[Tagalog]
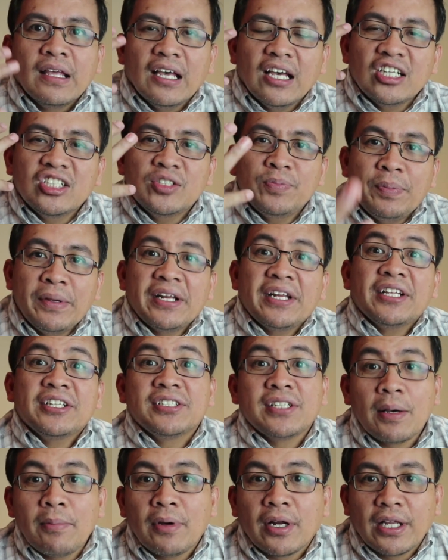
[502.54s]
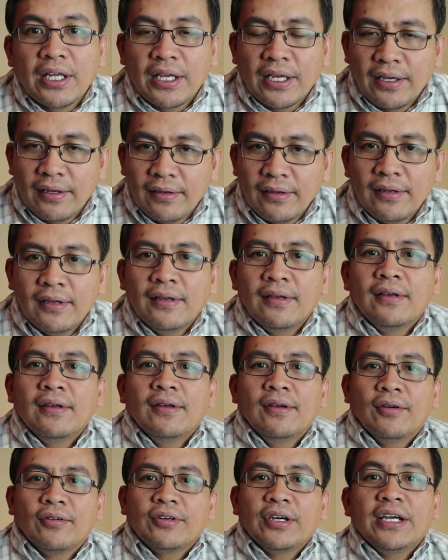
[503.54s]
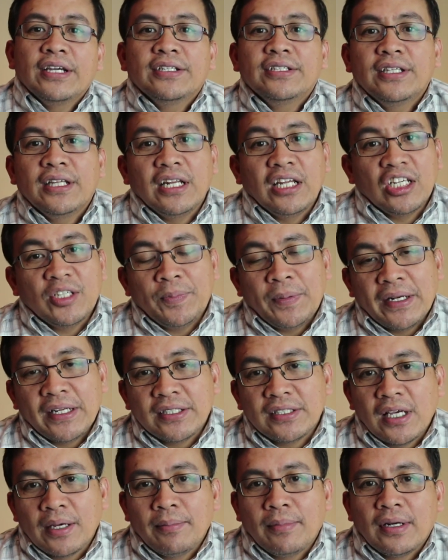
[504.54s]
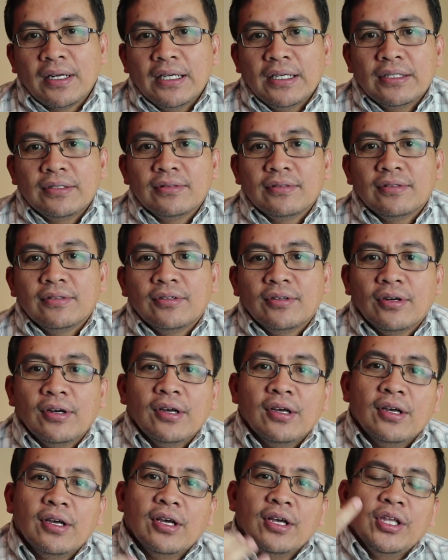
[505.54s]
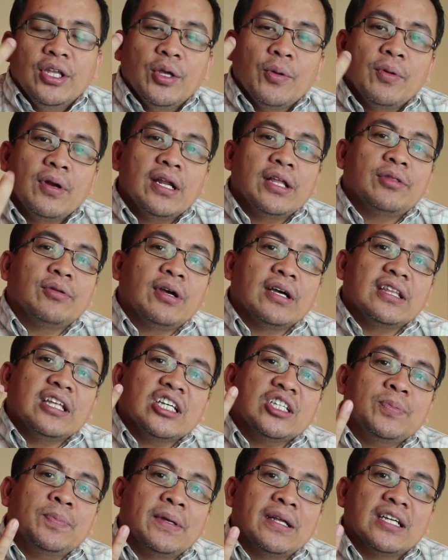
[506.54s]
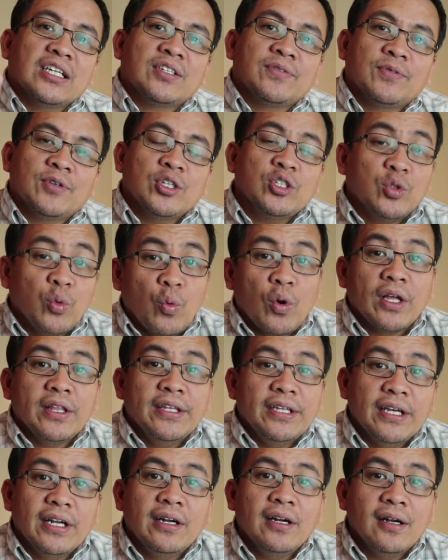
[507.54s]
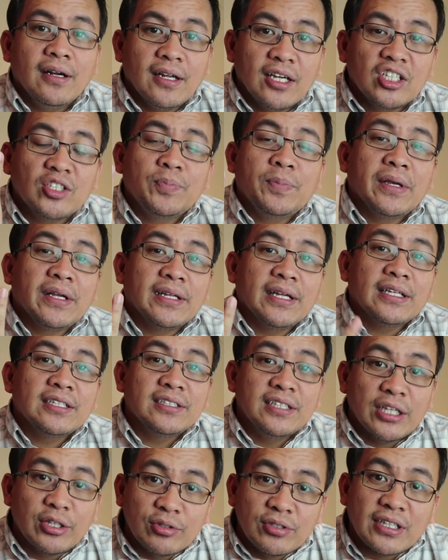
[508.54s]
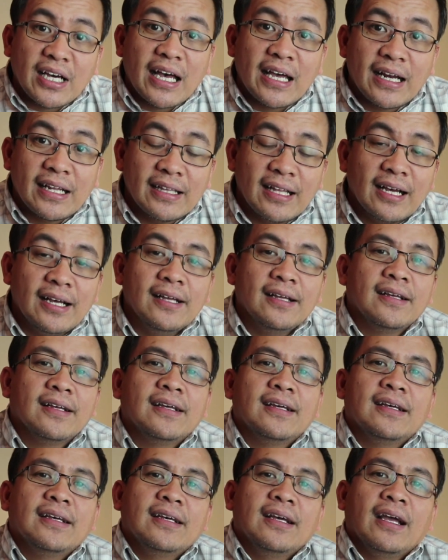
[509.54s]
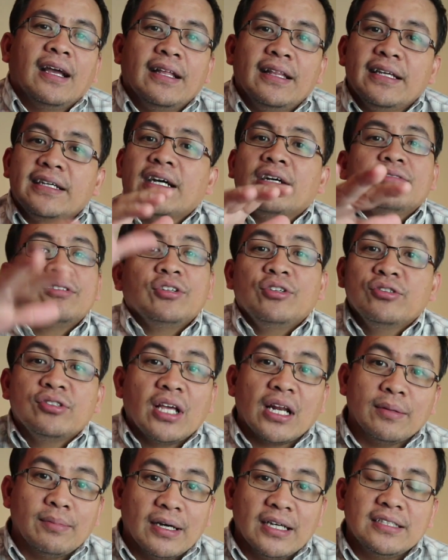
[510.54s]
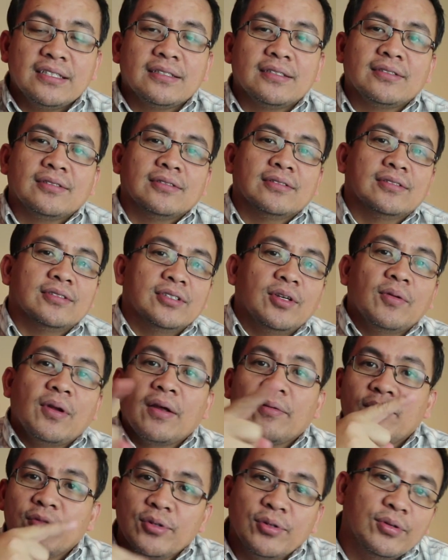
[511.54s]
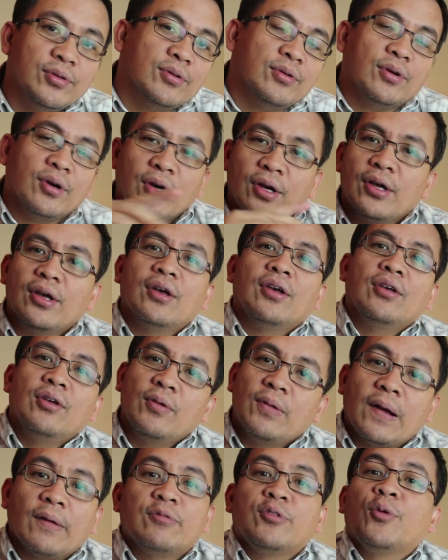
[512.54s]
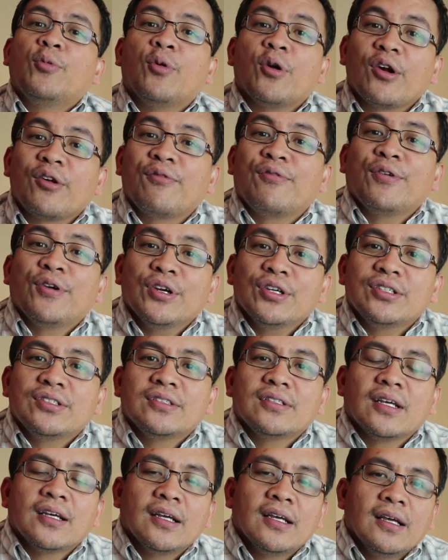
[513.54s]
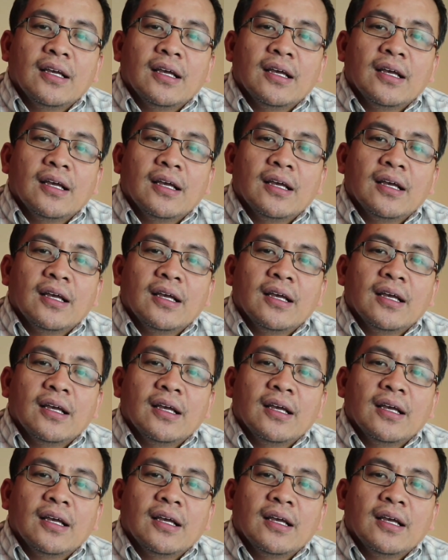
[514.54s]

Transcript: experience summary. Okay, engineering experience summary. So, you will need to get experience first, one year experience dito sa Canada. Hindi counted yung sa labas. So, you will have to you will have to work first.